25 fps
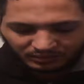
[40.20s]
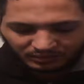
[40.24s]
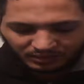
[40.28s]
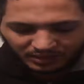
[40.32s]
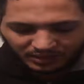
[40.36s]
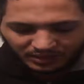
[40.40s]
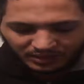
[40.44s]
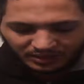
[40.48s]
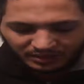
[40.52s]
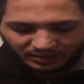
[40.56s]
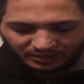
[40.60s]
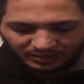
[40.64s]

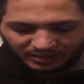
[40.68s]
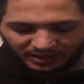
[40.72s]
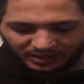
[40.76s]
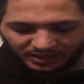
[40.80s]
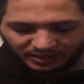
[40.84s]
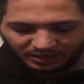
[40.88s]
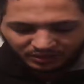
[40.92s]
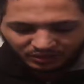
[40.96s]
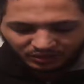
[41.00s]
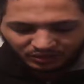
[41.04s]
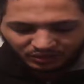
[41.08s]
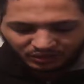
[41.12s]
اللي
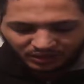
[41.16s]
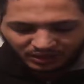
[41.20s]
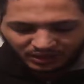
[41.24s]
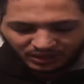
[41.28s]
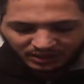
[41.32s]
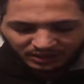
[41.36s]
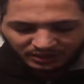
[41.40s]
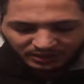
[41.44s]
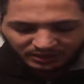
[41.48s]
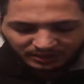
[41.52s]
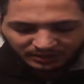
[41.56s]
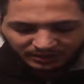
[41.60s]

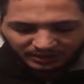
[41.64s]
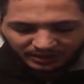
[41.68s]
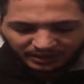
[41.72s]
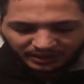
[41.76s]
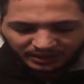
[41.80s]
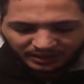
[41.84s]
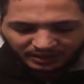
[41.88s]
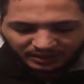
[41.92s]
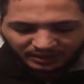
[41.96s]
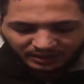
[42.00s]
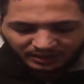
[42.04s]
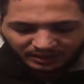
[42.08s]
بنحركوها طبعا
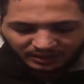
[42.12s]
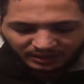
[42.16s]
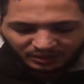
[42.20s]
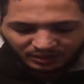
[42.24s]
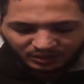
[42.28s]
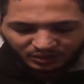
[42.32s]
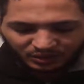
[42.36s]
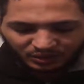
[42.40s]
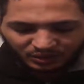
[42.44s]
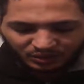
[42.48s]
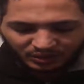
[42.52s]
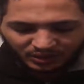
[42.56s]

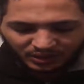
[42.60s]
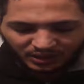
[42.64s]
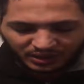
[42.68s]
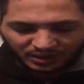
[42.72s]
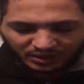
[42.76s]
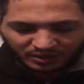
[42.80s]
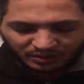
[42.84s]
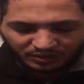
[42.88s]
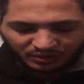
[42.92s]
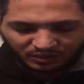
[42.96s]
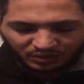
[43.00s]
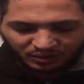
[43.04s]

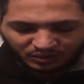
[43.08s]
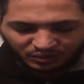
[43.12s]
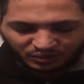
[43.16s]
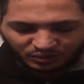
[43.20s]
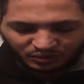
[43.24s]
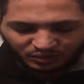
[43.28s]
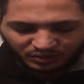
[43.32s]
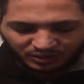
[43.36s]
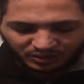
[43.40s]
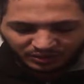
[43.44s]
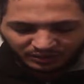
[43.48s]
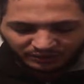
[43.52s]
الصورة
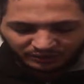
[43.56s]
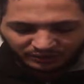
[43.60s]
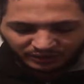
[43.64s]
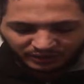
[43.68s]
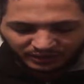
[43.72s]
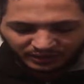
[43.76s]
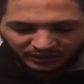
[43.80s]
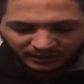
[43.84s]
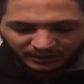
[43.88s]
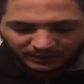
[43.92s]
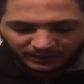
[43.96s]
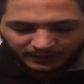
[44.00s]
موجودة
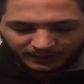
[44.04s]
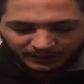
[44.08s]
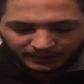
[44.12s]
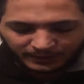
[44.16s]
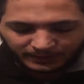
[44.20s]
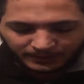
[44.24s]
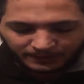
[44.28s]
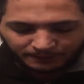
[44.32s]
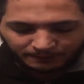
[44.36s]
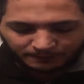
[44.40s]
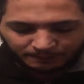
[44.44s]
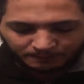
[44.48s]
في
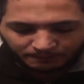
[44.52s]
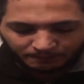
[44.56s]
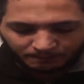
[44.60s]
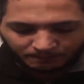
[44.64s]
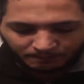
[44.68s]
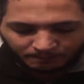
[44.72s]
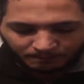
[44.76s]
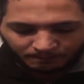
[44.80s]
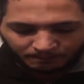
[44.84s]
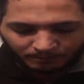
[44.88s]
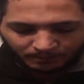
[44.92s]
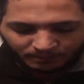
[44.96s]

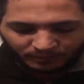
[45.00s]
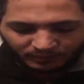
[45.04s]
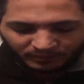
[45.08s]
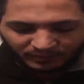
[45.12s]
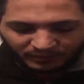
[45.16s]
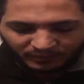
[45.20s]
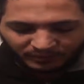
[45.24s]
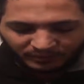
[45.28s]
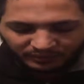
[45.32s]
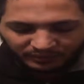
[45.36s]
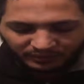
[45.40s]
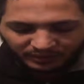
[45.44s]

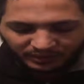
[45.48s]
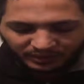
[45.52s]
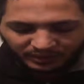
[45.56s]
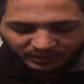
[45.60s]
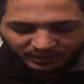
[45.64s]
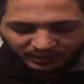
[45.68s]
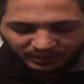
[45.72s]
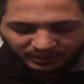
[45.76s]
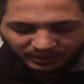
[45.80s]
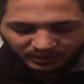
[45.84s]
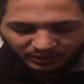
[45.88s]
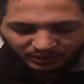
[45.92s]

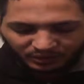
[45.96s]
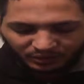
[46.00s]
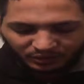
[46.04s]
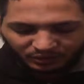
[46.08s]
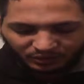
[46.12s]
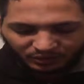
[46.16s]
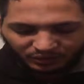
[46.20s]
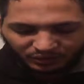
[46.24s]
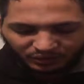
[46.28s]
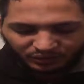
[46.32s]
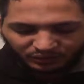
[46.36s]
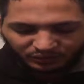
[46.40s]
في
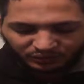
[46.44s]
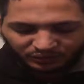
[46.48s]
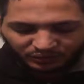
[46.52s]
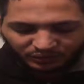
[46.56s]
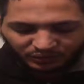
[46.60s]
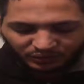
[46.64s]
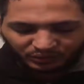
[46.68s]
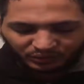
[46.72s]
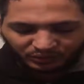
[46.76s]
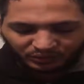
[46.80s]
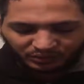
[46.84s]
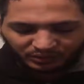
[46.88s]
كوماند
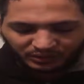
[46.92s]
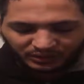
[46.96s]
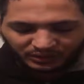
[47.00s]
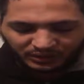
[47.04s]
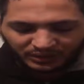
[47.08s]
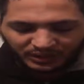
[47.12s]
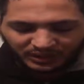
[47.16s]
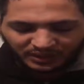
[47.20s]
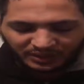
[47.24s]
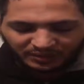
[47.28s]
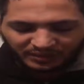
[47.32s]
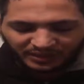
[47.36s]
فوتو
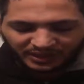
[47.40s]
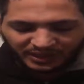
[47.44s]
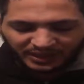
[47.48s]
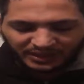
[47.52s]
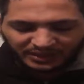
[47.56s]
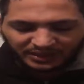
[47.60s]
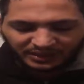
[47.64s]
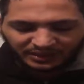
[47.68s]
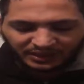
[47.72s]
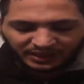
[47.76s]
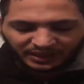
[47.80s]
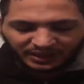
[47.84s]
اللي هي
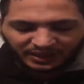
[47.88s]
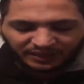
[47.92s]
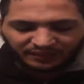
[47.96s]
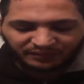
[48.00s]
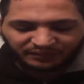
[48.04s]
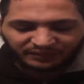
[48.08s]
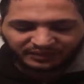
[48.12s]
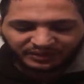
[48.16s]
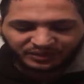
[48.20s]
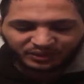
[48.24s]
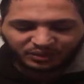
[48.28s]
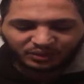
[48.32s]
بنحرك انا يعني
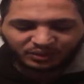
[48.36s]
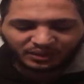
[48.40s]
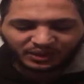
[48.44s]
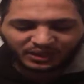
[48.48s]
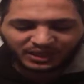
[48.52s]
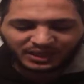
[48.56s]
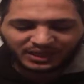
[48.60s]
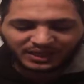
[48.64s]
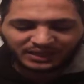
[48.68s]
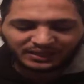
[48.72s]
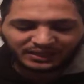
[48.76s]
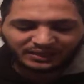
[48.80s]
في الصورة
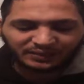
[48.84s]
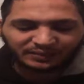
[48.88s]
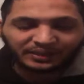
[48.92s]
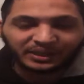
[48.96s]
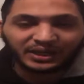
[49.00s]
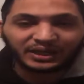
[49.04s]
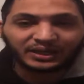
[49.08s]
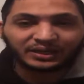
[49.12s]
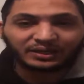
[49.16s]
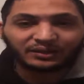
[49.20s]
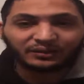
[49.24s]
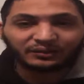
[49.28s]
هذه
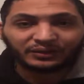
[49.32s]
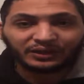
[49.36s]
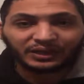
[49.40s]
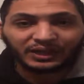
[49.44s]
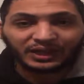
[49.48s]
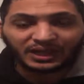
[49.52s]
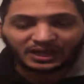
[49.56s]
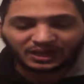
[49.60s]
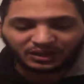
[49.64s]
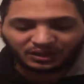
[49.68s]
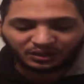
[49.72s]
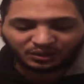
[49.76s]
بنحرك
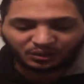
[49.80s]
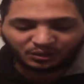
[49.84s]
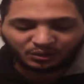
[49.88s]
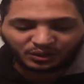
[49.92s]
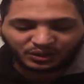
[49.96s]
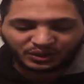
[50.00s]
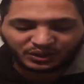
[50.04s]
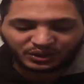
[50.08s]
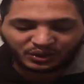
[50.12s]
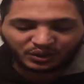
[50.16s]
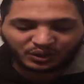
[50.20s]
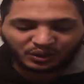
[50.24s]
فيها اللي هو
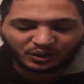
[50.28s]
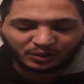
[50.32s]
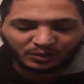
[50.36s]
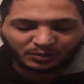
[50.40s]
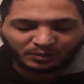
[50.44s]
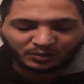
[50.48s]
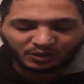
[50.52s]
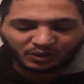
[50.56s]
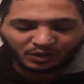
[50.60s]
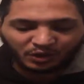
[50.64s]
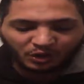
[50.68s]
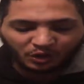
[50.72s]

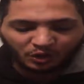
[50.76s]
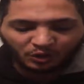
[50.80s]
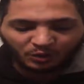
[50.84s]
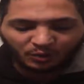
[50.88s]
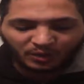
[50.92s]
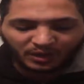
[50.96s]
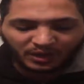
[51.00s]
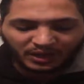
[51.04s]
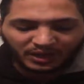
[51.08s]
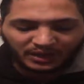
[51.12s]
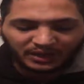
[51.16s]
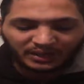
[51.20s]
السحب
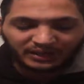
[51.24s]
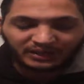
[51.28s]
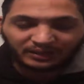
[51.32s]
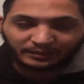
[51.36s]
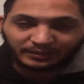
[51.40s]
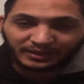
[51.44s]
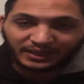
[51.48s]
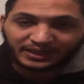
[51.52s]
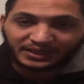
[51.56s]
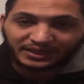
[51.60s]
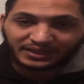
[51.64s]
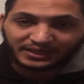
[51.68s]
وبخلي
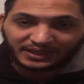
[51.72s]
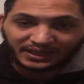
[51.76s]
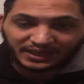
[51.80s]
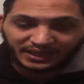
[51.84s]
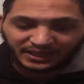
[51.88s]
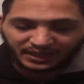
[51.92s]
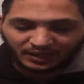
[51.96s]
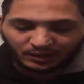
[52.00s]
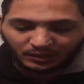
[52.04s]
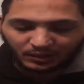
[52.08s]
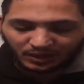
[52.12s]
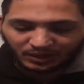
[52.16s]
طبعا
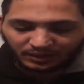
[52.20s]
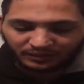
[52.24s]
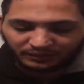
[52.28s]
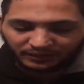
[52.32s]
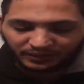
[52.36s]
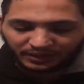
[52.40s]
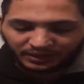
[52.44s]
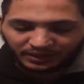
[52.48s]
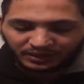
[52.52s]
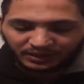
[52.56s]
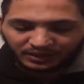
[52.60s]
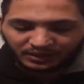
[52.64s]
الصحراء
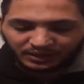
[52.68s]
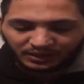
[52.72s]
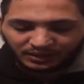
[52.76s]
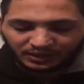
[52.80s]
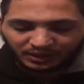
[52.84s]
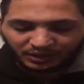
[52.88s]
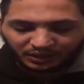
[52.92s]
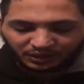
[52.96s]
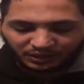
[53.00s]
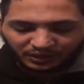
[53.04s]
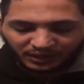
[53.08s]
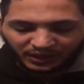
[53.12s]
واقفة
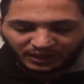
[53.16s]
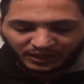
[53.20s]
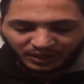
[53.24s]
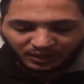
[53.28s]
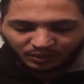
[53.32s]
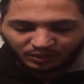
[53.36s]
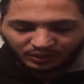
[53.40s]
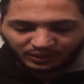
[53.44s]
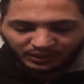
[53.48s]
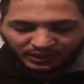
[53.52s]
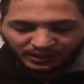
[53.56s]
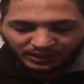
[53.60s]
نضغط على
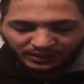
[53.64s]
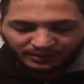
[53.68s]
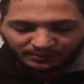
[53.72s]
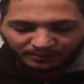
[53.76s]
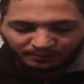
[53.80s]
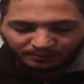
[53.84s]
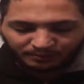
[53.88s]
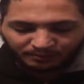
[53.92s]
اوكي